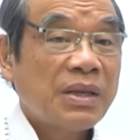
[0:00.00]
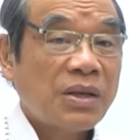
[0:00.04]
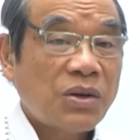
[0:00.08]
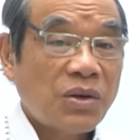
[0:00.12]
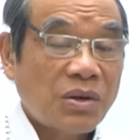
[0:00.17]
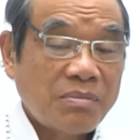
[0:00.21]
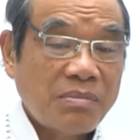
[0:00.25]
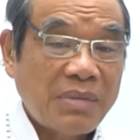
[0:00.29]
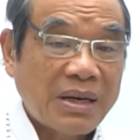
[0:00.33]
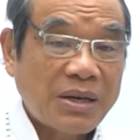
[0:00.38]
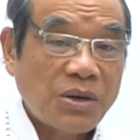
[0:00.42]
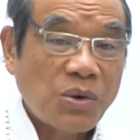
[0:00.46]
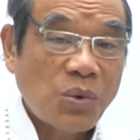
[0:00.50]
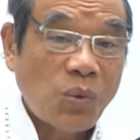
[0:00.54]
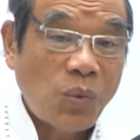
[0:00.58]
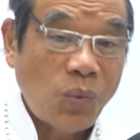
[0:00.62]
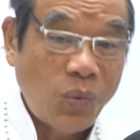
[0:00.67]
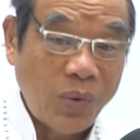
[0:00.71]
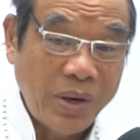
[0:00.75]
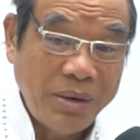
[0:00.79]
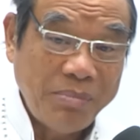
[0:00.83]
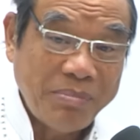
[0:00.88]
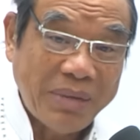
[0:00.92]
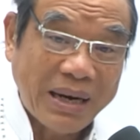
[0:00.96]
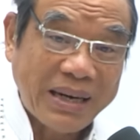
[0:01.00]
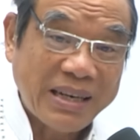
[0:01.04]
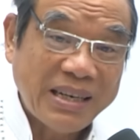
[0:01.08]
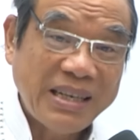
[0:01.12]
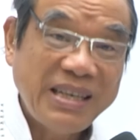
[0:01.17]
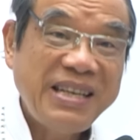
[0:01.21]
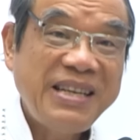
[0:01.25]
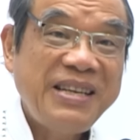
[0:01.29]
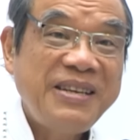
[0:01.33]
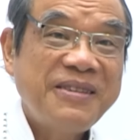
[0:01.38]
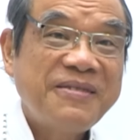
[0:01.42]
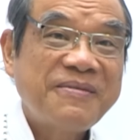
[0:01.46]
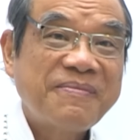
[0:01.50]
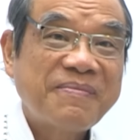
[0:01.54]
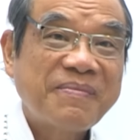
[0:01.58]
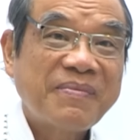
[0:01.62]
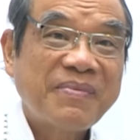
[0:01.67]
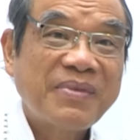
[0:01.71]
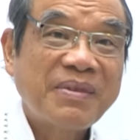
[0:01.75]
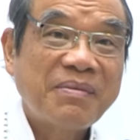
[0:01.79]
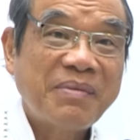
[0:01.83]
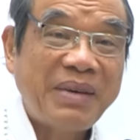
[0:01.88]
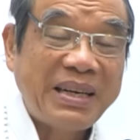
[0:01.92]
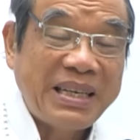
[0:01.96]
còn bạn quên bạn đi đi
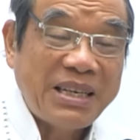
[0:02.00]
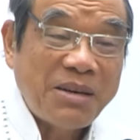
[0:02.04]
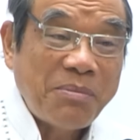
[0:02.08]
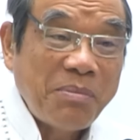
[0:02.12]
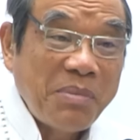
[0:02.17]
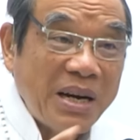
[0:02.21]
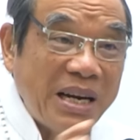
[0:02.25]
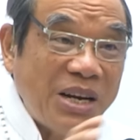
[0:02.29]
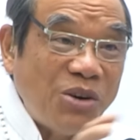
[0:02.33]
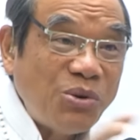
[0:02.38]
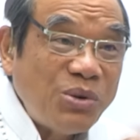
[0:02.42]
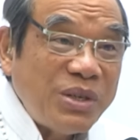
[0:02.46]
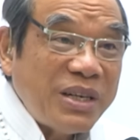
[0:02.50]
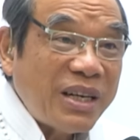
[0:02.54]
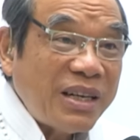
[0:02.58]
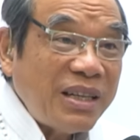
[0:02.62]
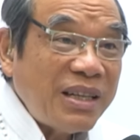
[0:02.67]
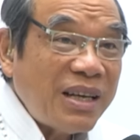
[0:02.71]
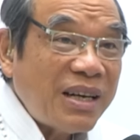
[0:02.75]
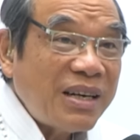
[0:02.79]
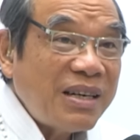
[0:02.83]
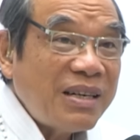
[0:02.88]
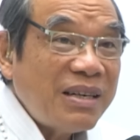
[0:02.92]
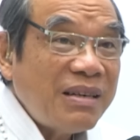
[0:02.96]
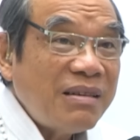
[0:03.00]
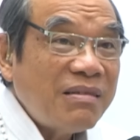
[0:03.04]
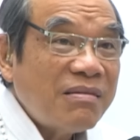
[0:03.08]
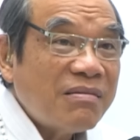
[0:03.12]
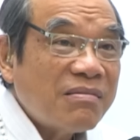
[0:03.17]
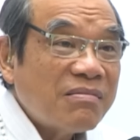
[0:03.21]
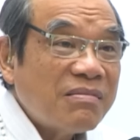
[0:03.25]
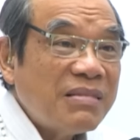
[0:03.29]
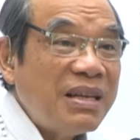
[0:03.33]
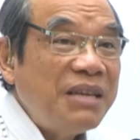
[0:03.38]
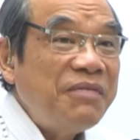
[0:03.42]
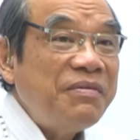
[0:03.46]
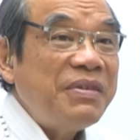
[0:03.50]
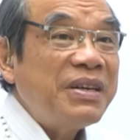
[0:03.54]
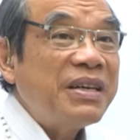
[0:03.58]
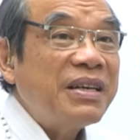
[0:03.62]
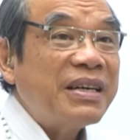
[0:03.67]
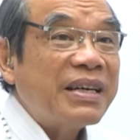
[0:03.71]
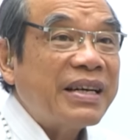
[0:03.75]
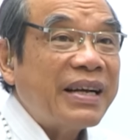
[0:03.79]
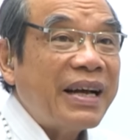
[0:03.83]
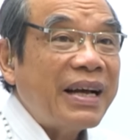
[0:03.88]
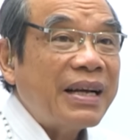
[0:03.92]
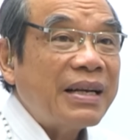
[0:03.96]
Bà dám liều dấn thân đến với
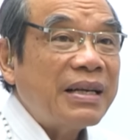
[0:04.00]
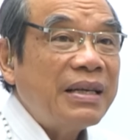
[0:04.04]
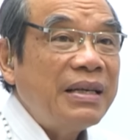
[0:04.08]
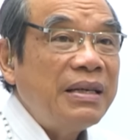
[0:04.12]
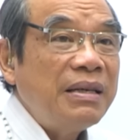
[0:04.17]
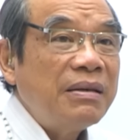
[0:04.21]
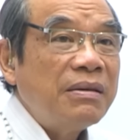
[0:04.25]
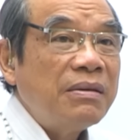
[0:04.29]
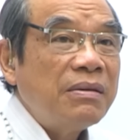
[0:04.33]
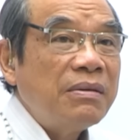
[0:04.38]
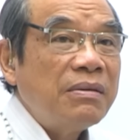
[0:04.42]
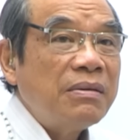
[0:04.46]
người khác đi.